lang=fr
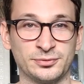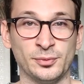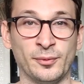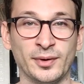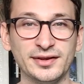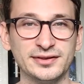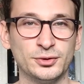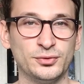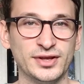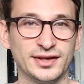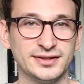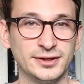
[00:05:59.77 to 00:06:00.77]
à ce moment-là, ça
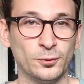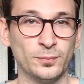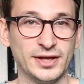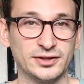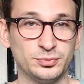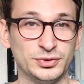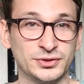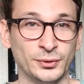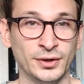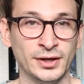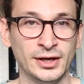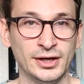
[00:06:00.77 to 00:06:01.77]
devient assez complexe, puisque
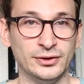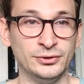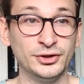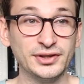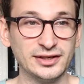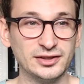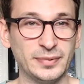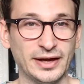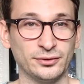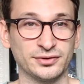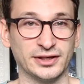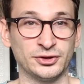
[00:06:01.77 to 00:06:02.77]
notre
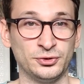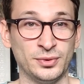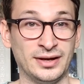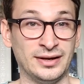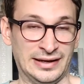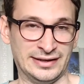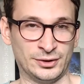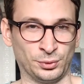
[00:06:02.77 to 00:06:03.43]
expérience actuelle, elle est